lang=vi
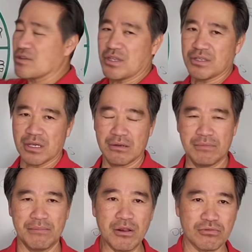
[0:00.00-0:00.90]
tượng trưng cho
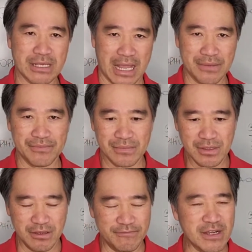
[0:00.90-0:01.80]
bất động sản
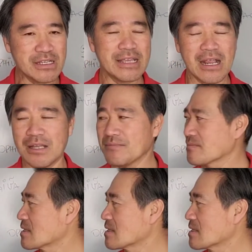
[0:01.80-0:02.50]
thì vững chắc lắm